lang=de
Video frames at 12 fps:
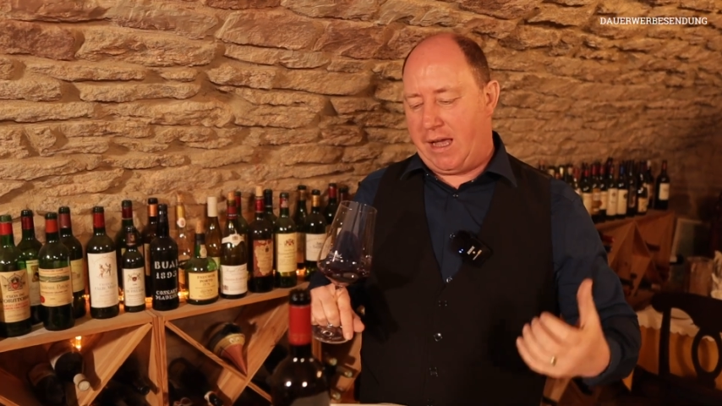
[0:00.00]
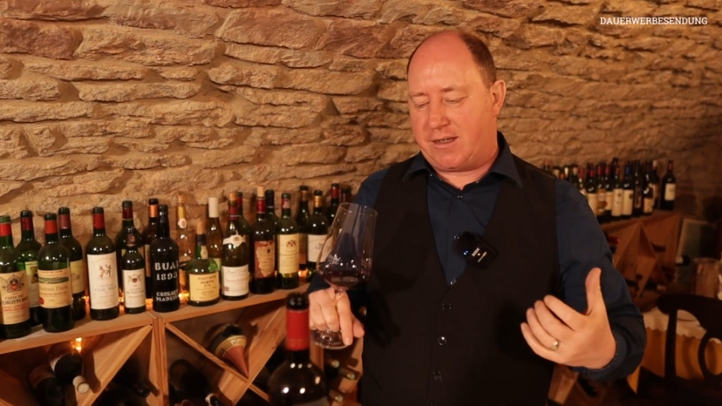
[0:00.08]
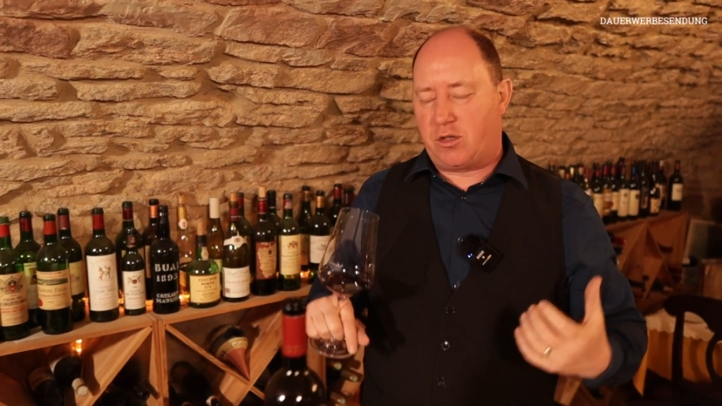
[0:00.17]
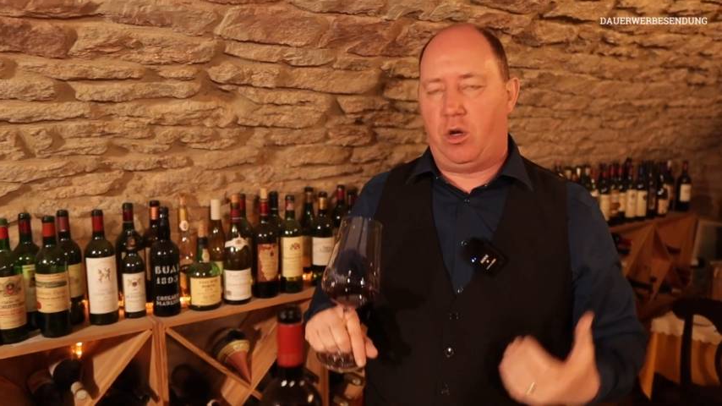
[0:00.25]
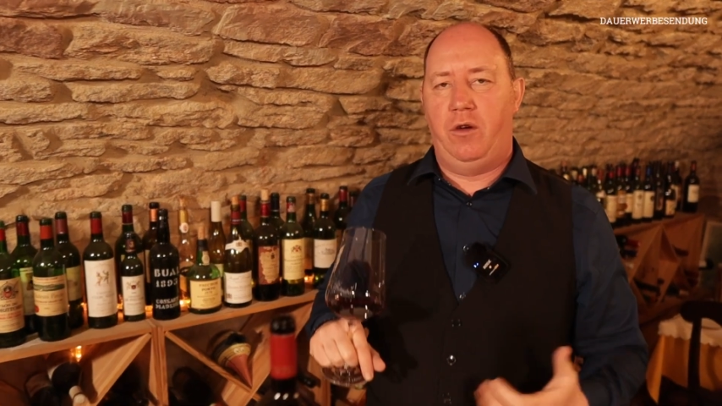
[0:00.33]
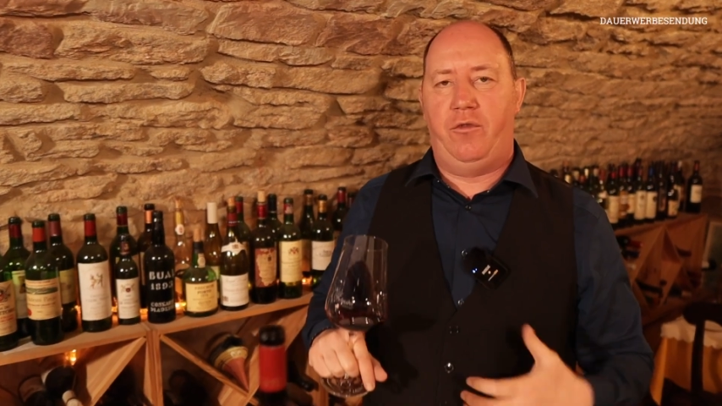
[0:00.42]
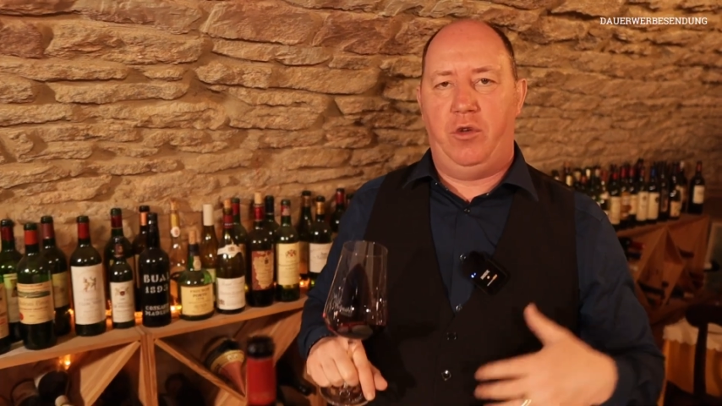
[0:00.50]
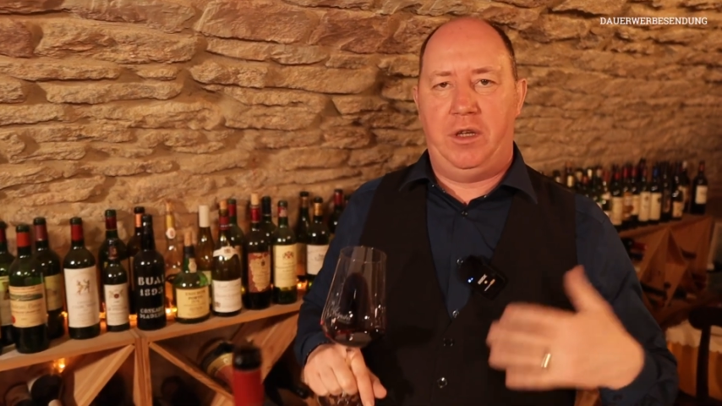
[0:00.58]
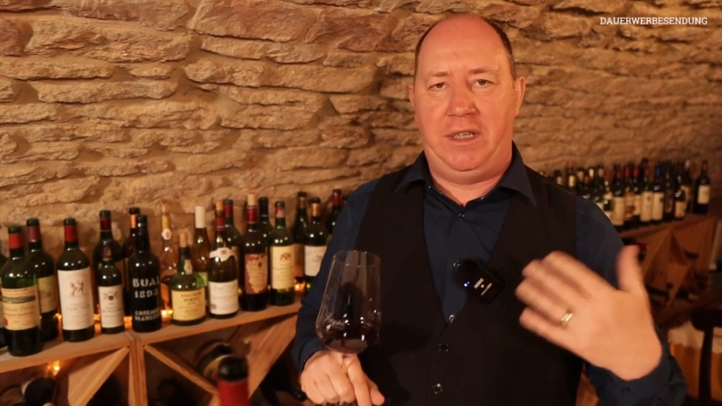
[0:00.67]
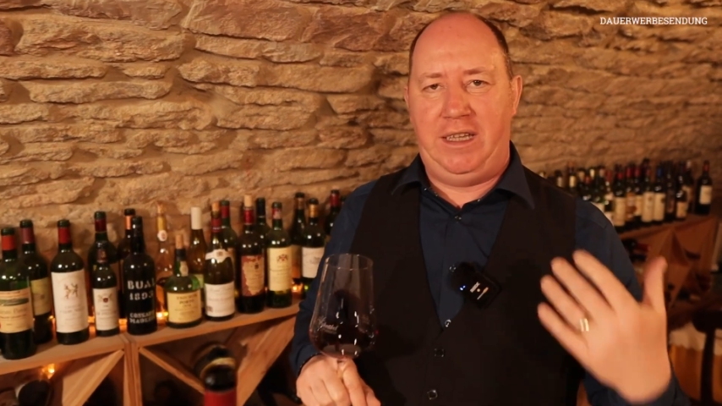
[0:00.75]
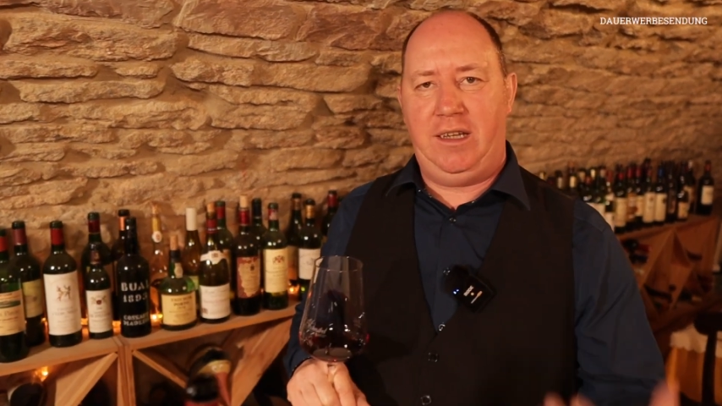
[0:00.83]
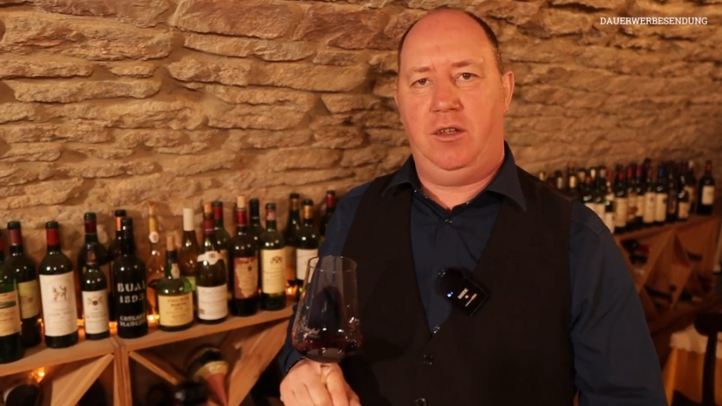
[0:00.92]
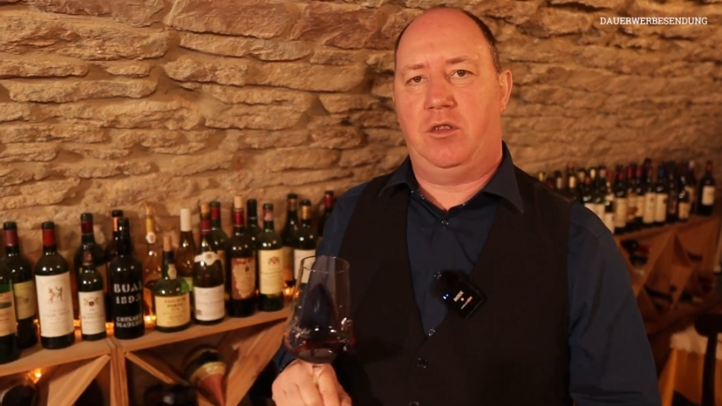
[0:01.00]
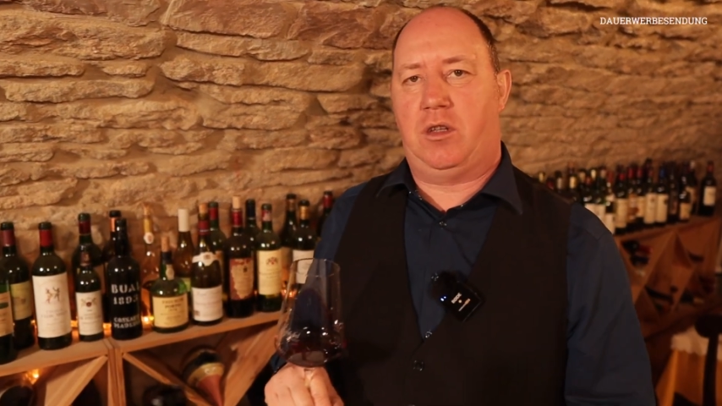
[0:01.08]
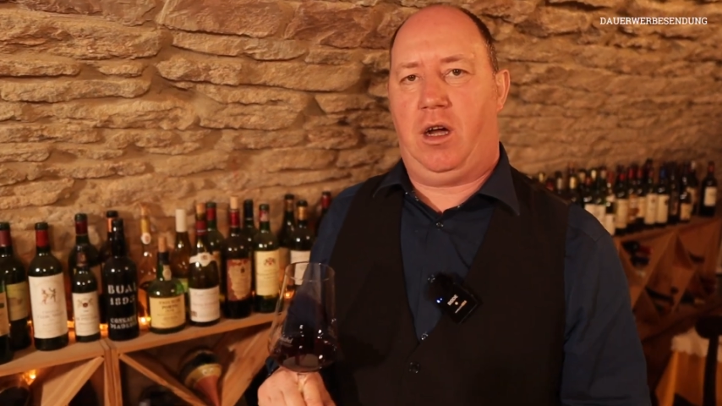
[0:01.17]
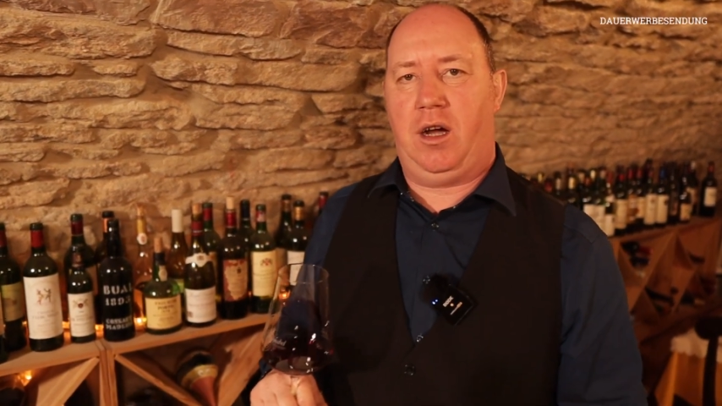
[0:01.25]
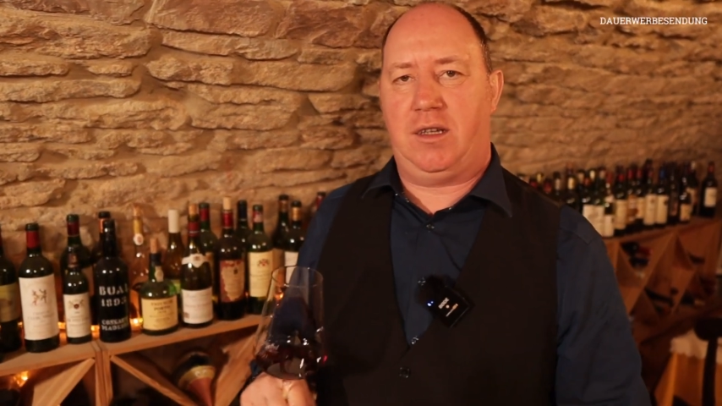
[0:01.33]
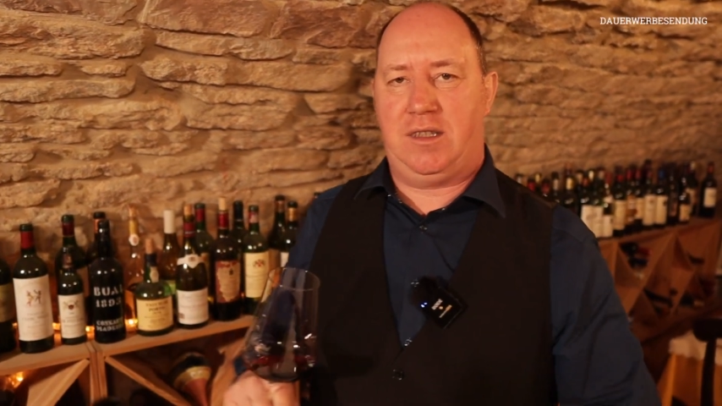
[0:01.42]
Er soll für jeden
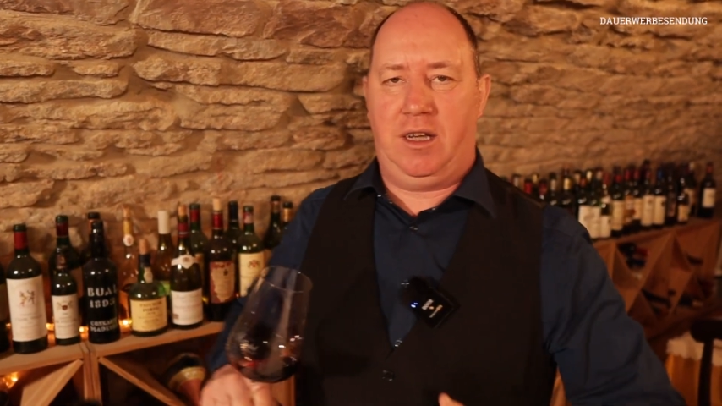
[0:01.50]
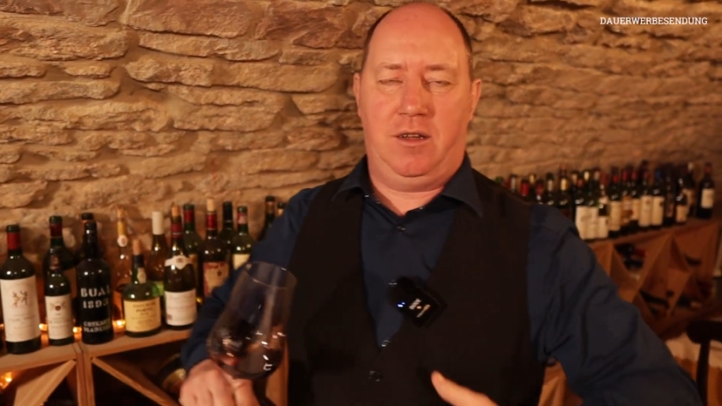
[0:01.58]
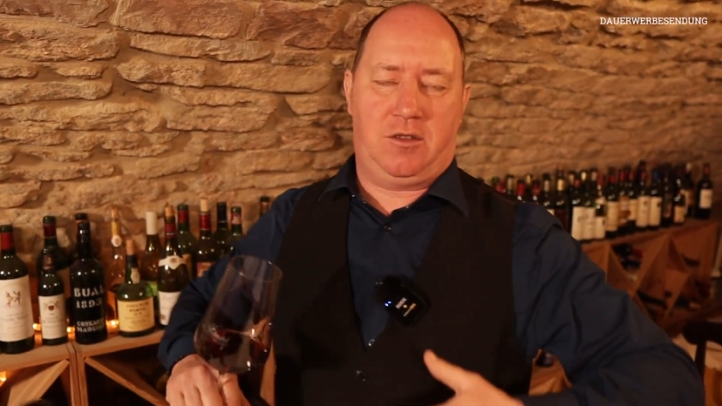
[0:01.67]
Tag sein.